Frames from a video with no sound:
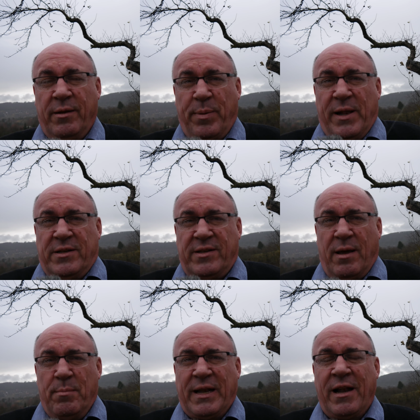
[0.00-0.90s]
Abbild
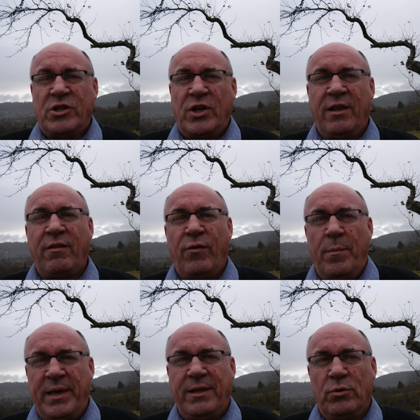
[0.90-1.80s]
der Mittelschicht
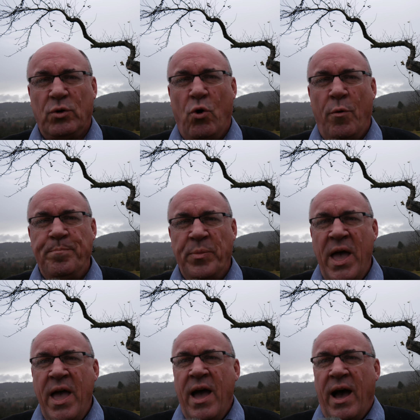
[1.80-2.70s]
für mich. Und oben
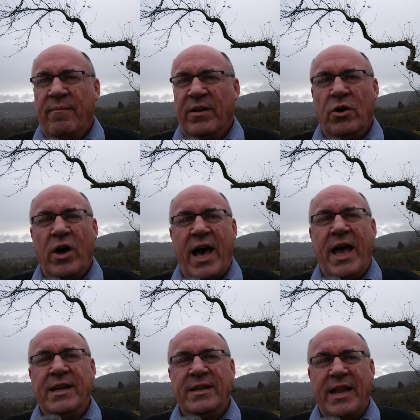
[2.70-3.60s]
haben wir noch
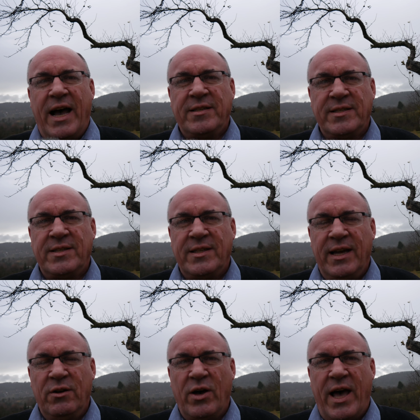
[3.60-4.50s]
einen Ast,
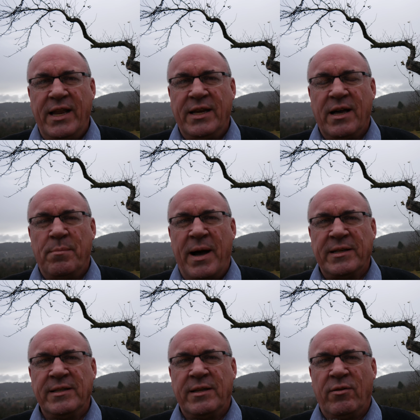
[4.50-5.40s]
der noch
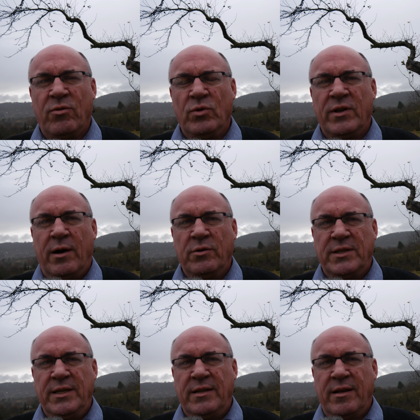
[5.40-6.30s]
einigermaßen gesund
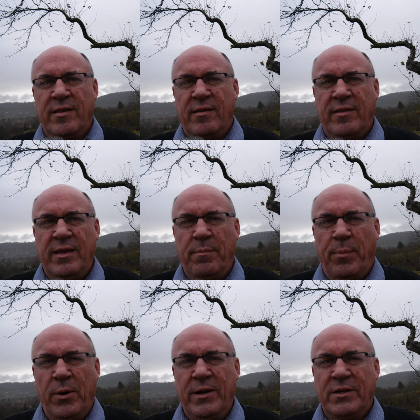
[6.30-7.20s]
aussieht. Das ist die
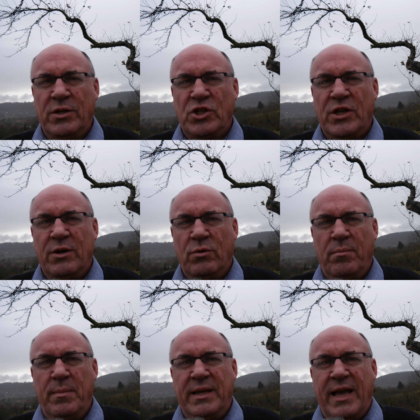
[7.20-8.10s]
politische
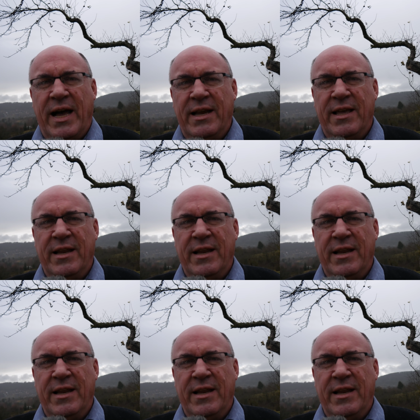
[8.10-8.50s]
und mediale